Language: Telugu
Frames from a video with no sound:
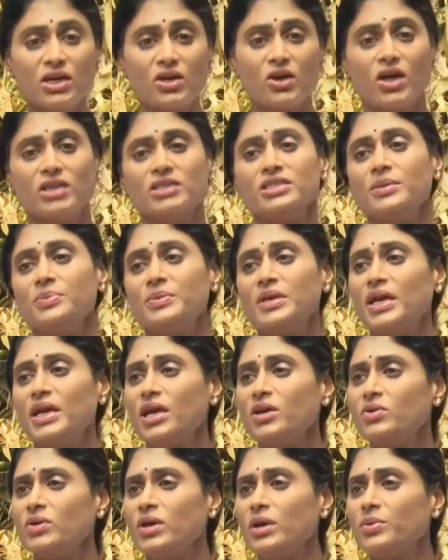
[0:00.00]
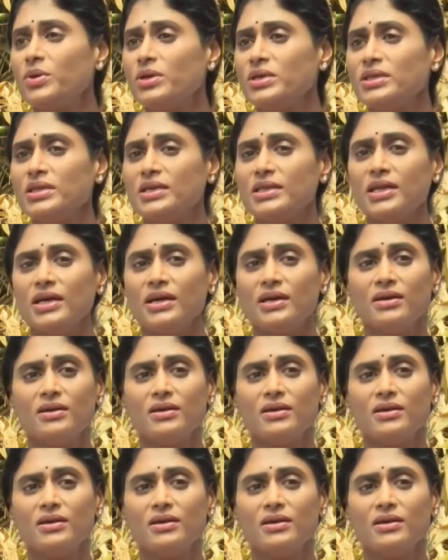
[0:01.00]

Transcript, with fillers: అన్న కాన్సెప్టే లేకుండా పోయింది కదా